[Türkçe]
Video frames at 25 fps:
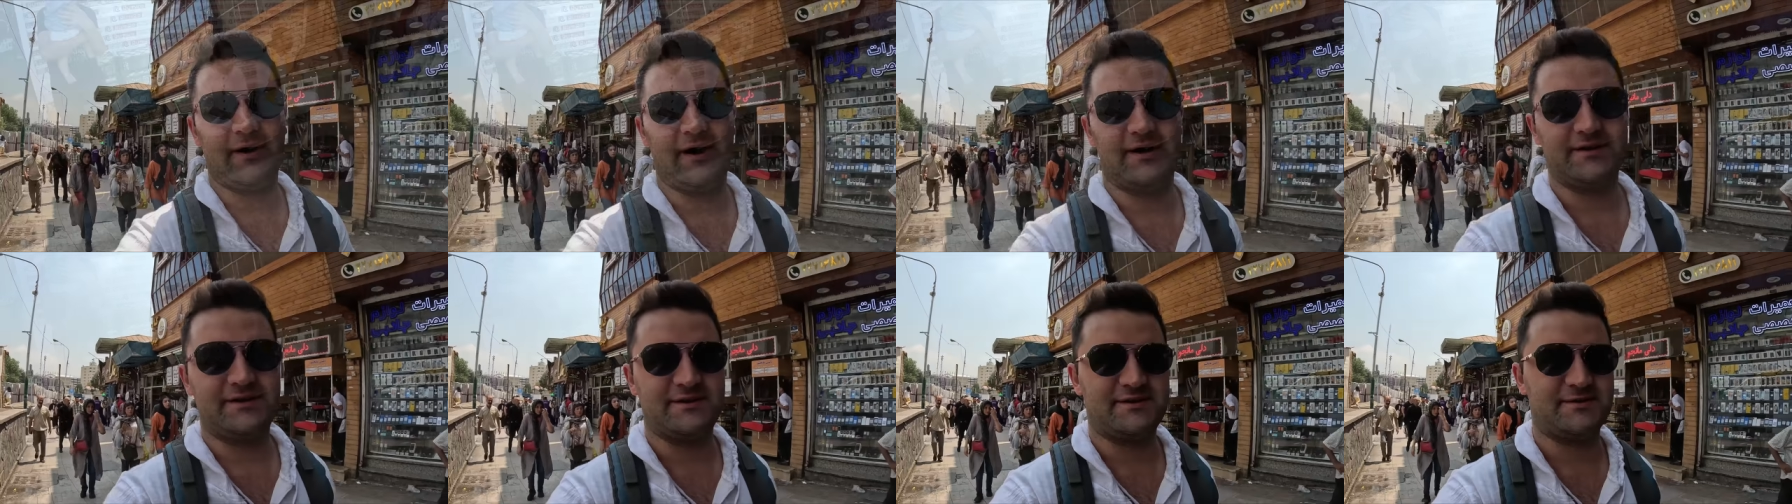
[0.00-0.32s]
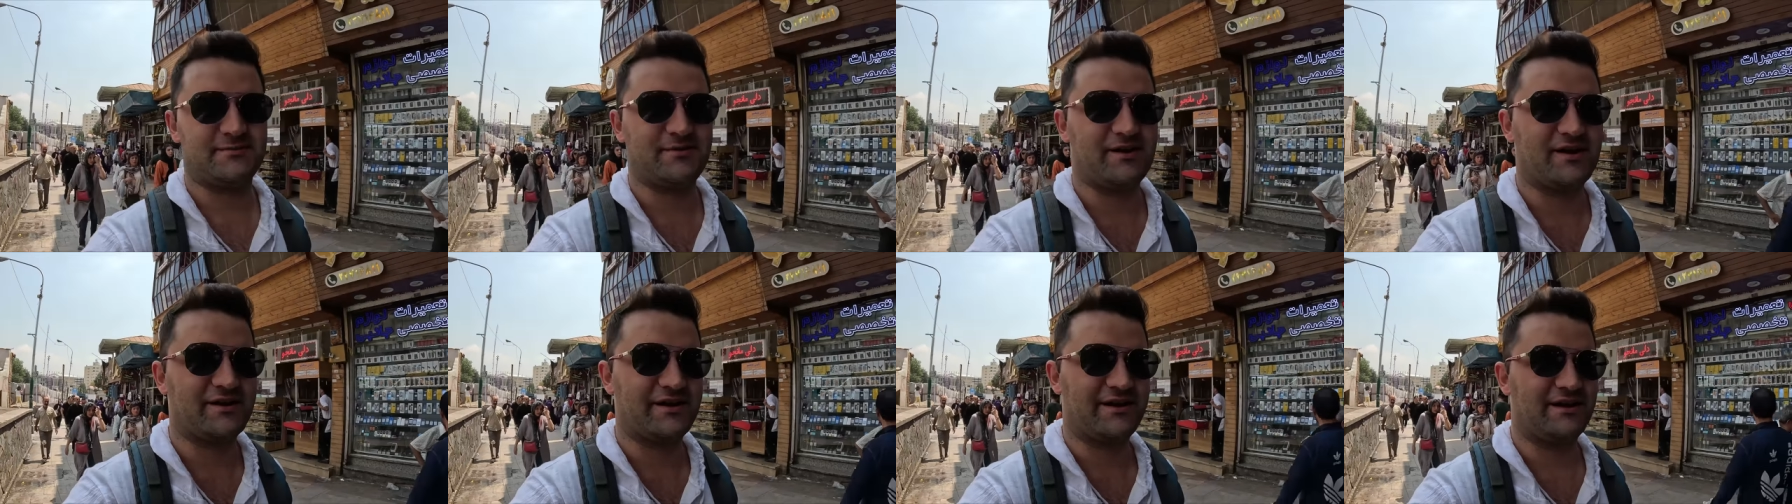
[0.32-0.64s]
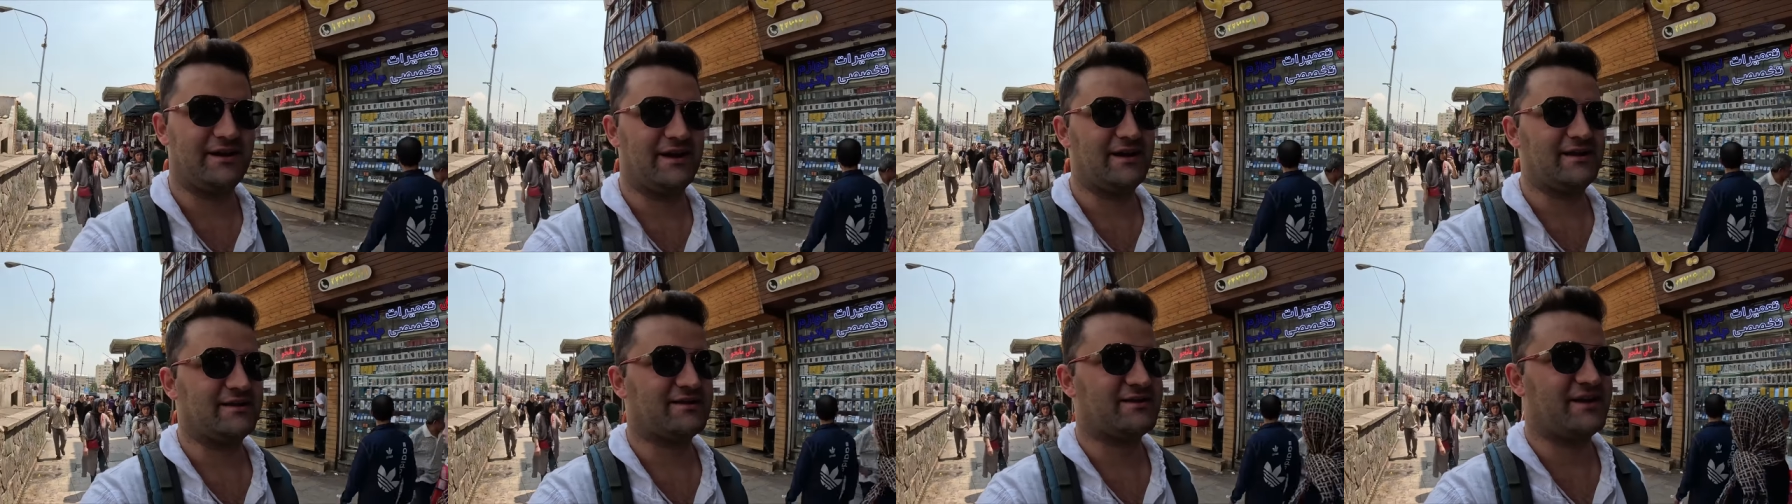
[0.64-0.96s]
an
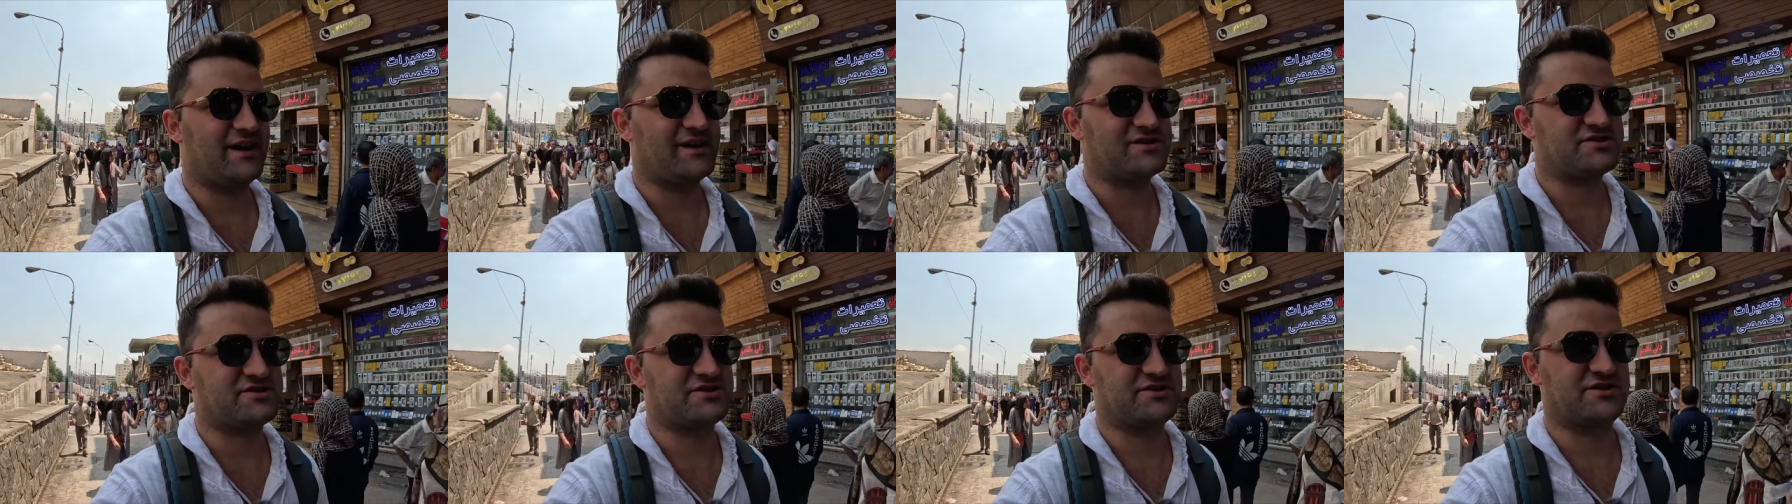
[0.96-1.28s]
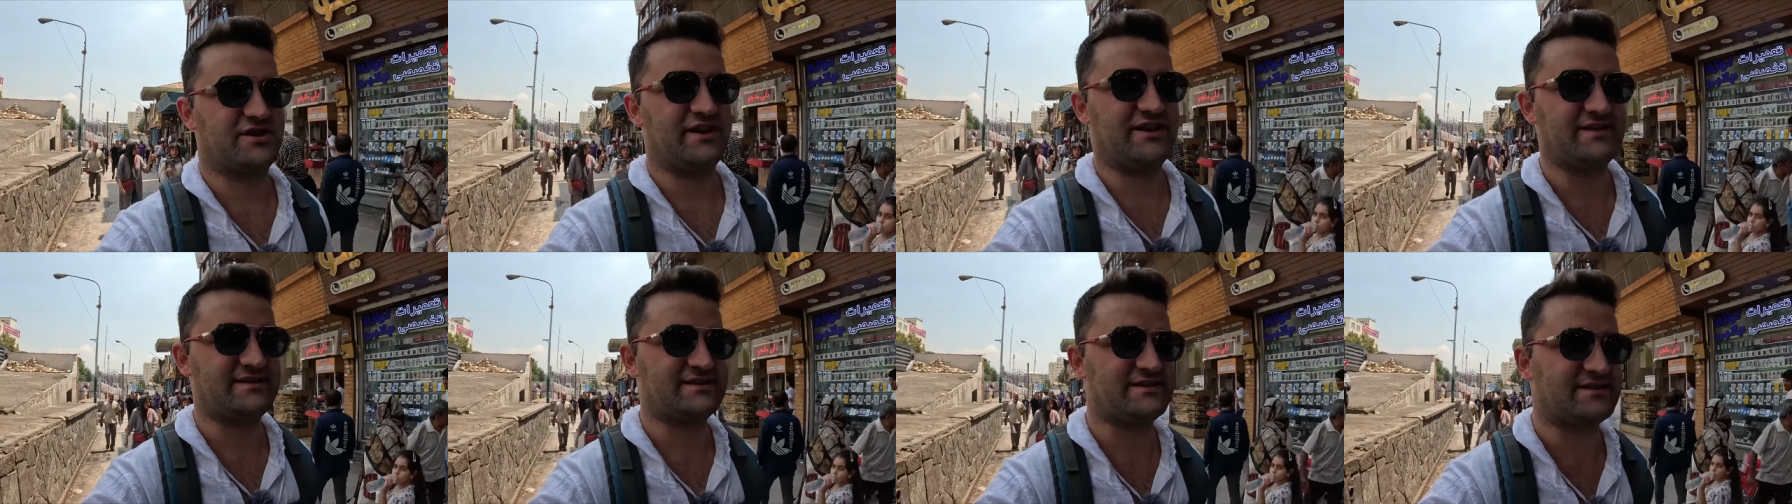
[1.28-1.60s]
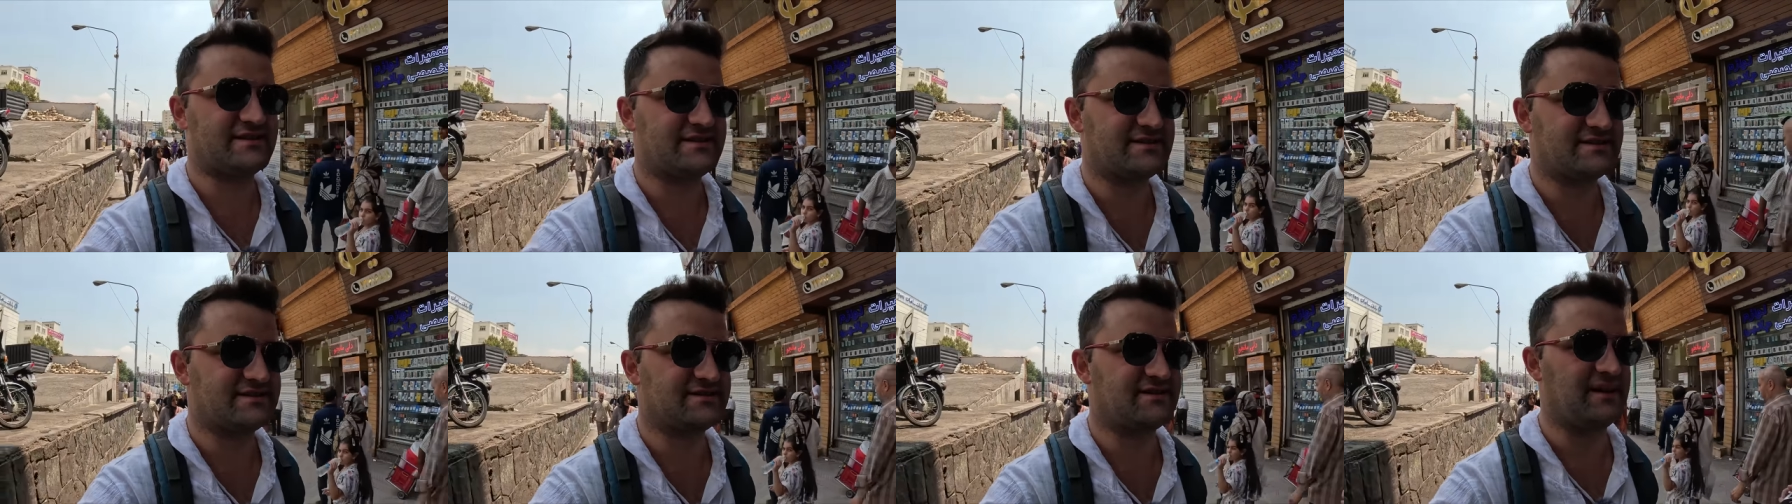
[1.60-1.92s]
itibariyle Tajik'teyiz.
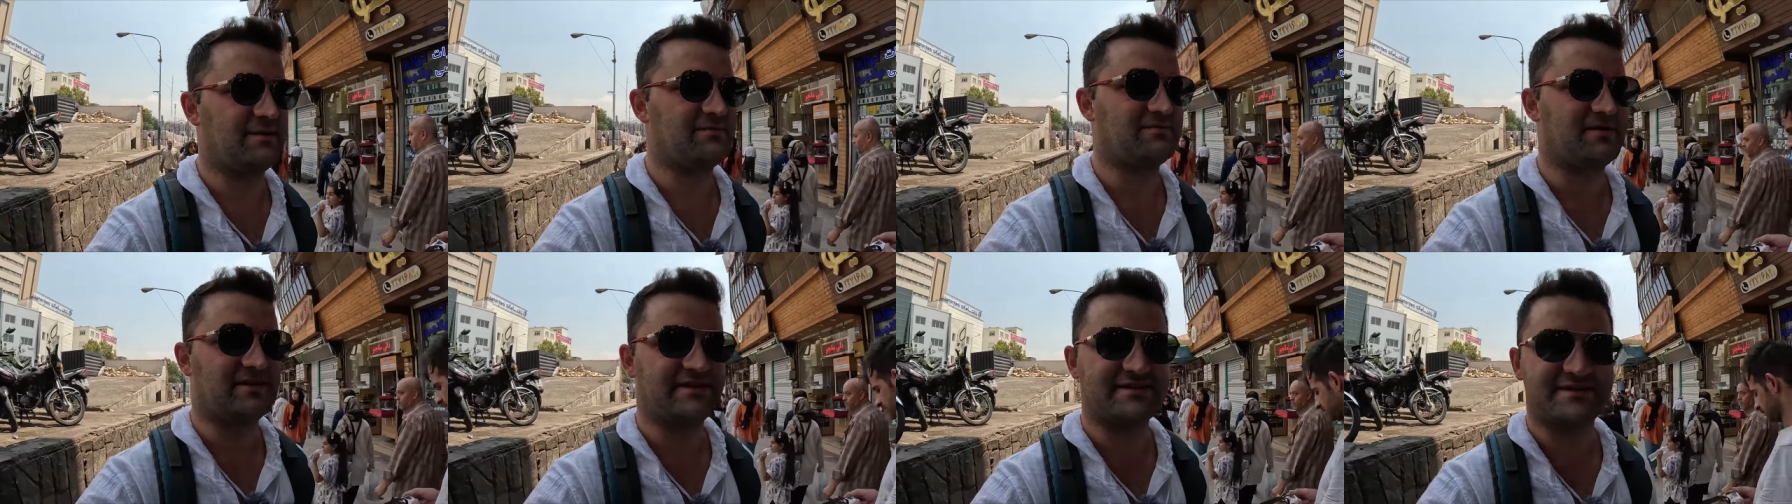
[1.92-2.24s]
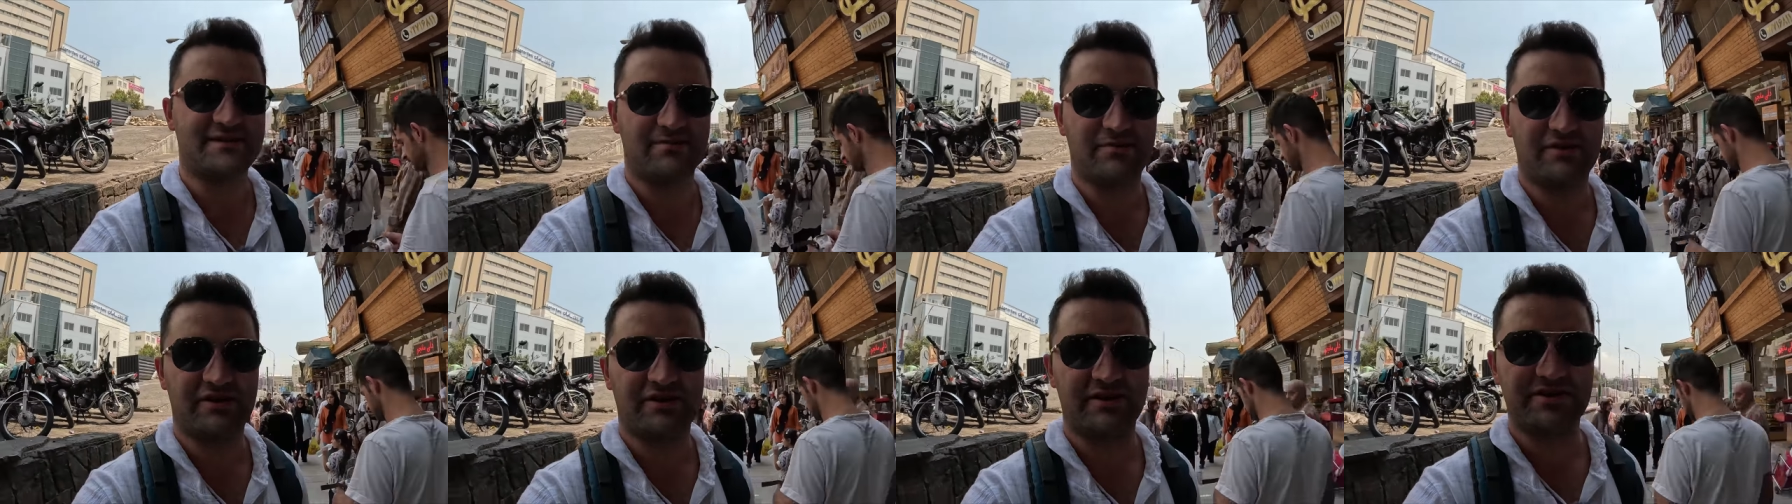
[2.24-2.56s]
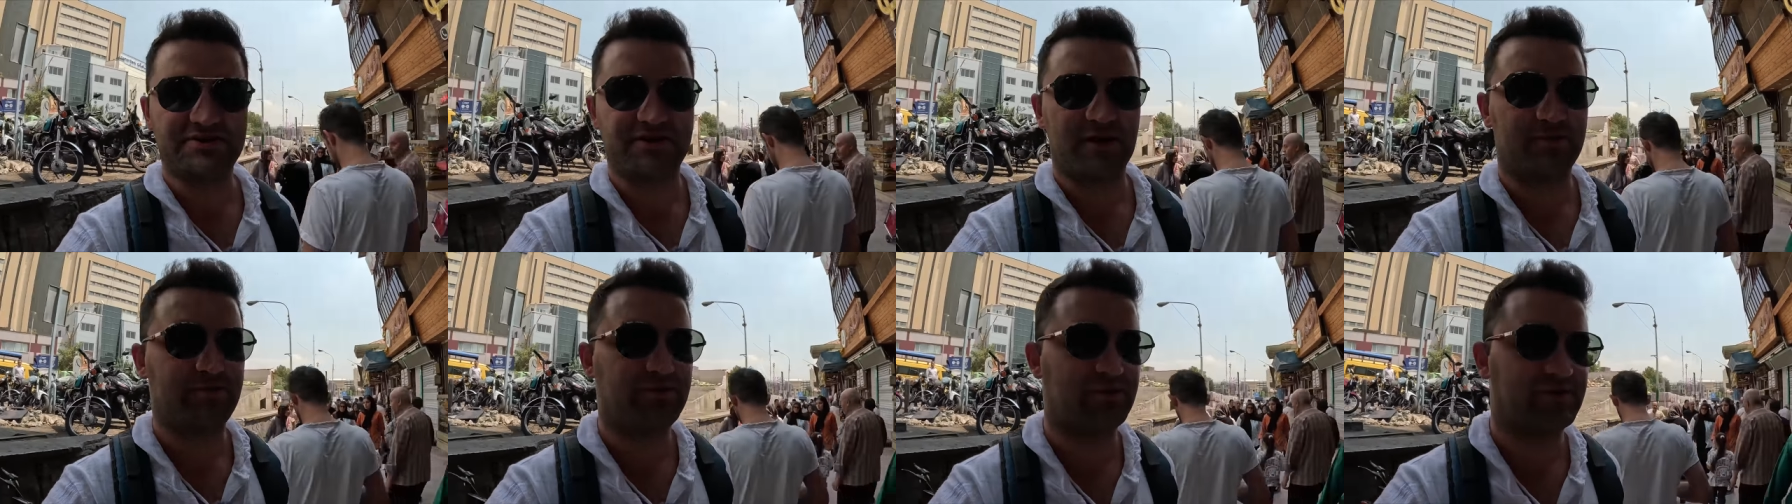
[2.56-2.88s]
Semte hızlı bir
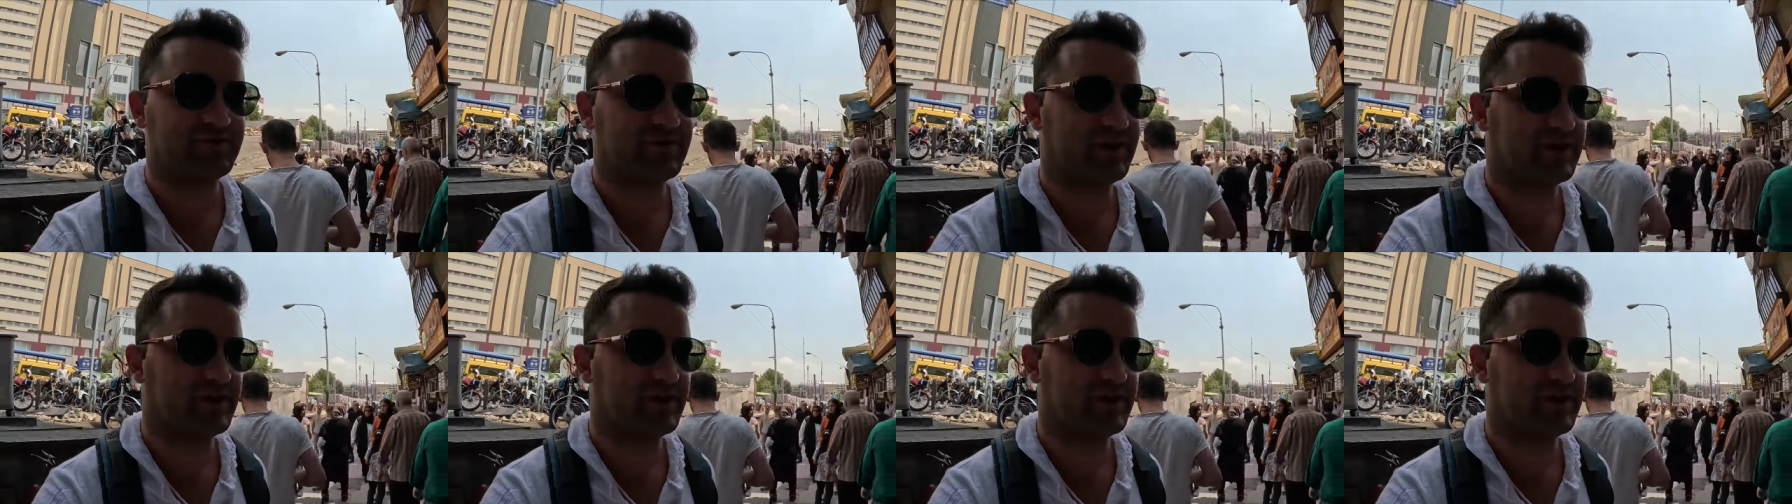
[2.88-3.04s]
giriş yapıyoruz